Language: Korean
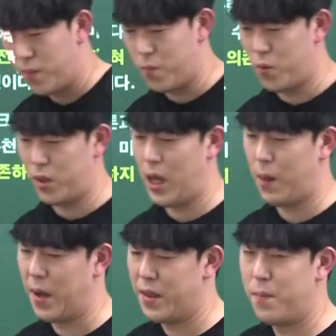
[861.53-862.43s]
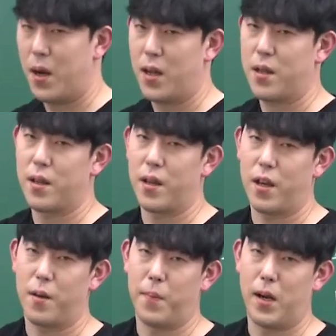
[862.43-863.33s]
뭐다 맞는 말
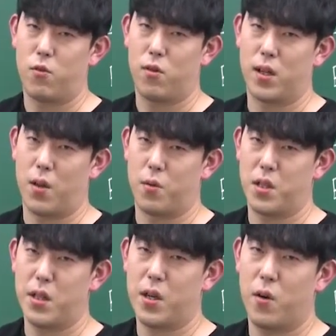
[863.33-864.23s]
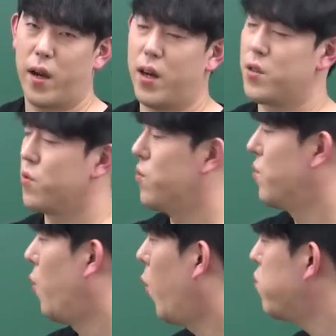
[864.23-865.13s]
하는데 말투가 다소
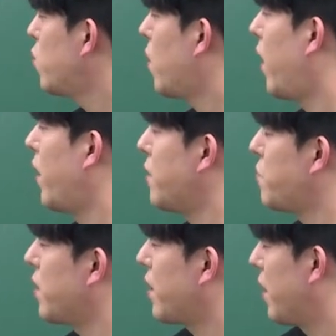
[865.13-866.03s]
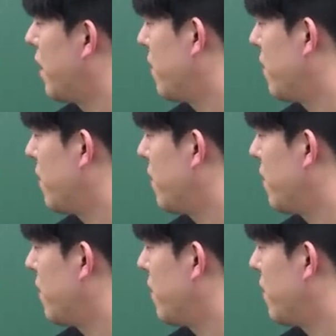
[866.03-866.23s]
시니컬해가지고 호불호가 갈릴 수 있다.